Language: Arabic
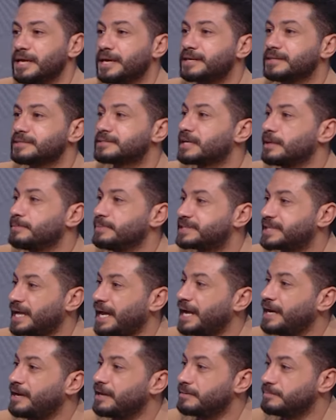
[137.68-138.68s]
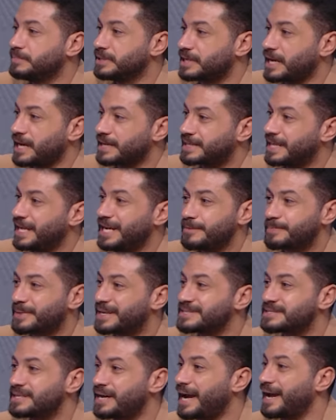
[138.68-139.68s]
لان هناك انت بتع...
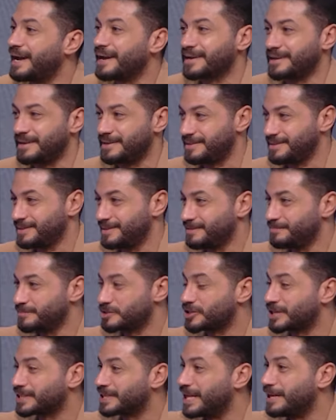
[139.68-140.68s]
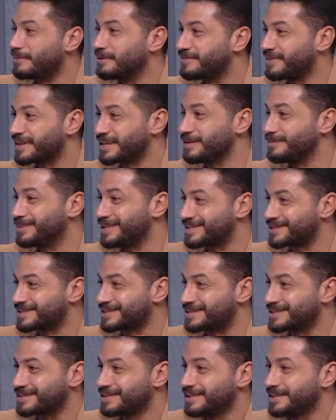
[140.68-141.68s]
هتلاعب كذا حاجه مش هتلاعب
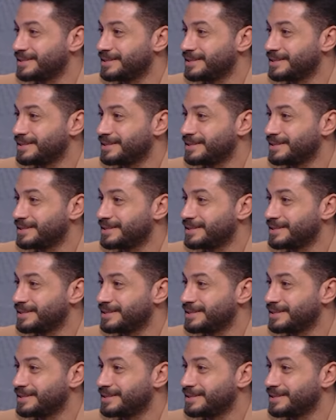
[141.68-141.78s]
الفريق تقصد بس